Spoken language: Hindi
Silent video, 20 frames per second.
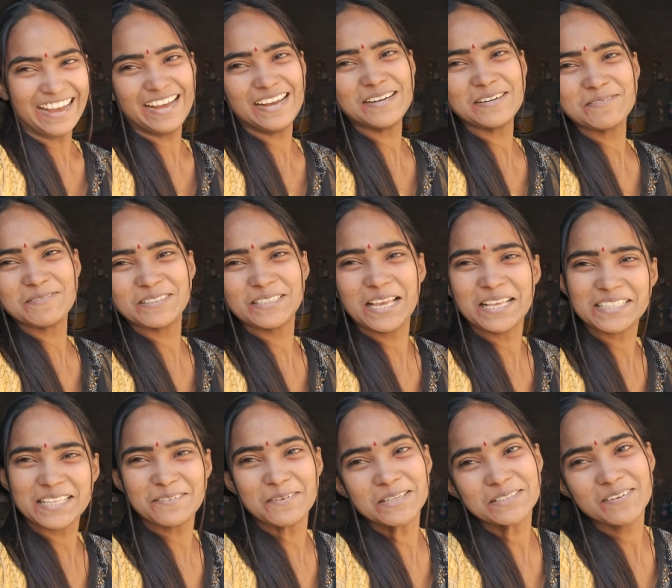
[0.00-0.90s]
हाँ मुझे
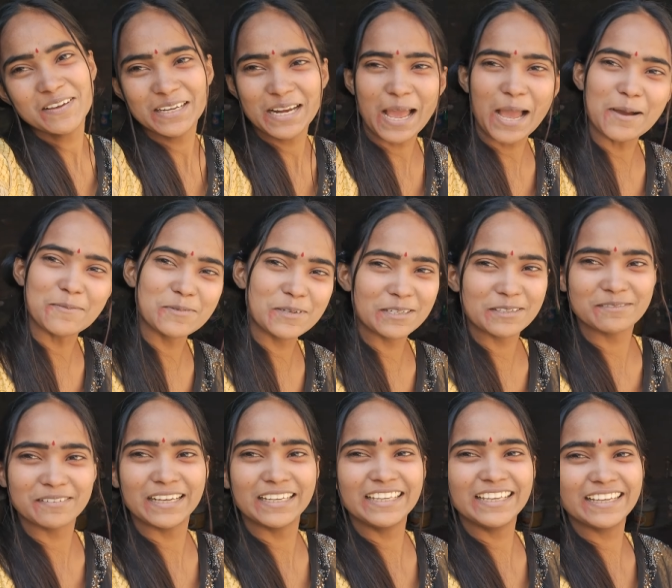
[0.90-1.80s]
समझ में आप
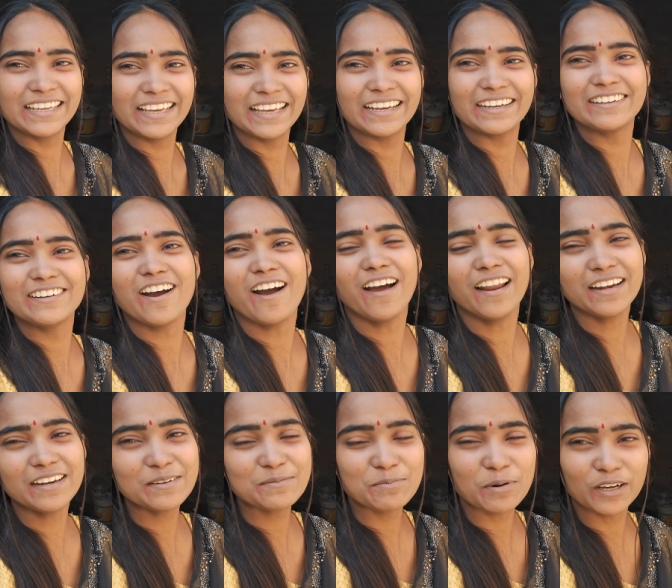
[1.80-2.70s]
लोग वहीं के हो
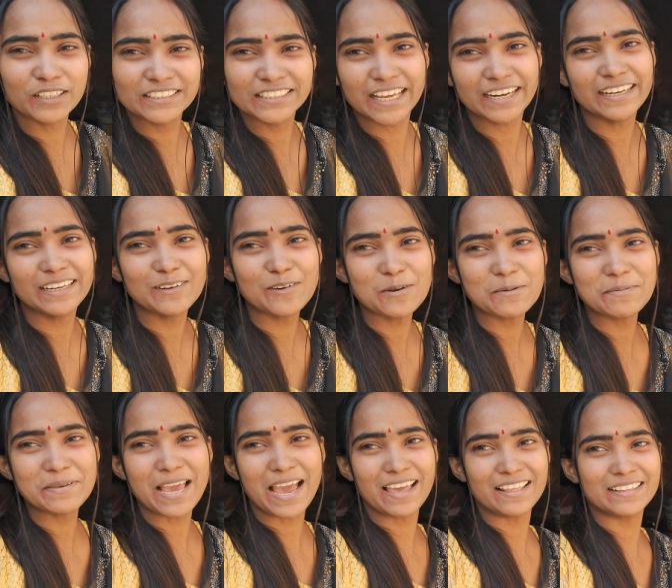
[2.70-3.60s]
और बहुत सारे लोग
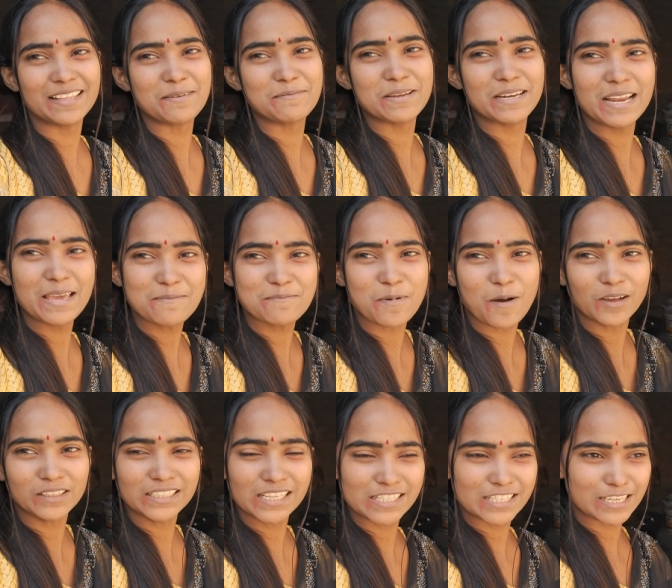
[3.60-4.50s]
भी आए थे मिलने
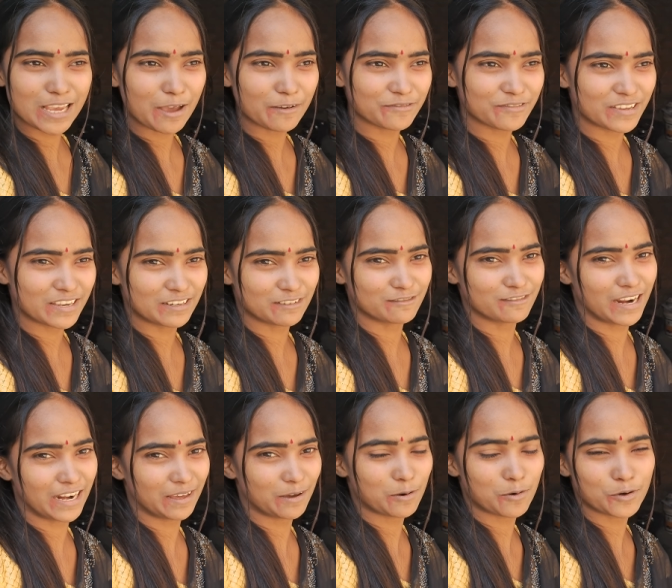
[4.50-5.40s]
बहुत अच्छा फील
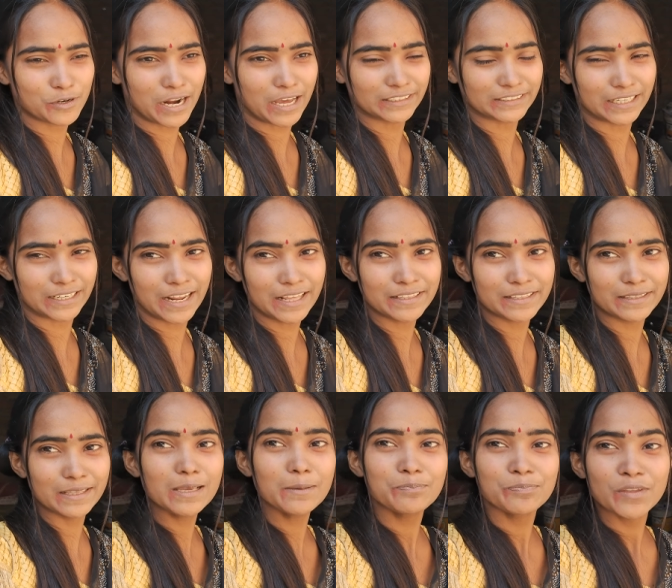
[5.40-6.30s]
हुआ हो रहा था ना
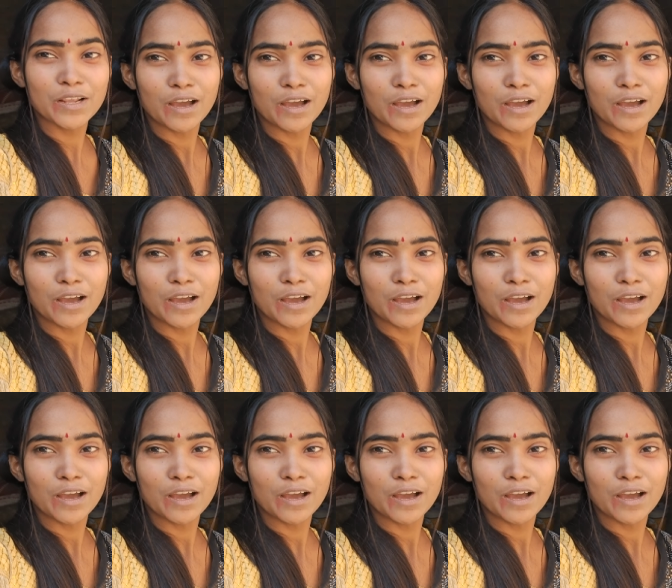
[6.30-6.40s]
दीदी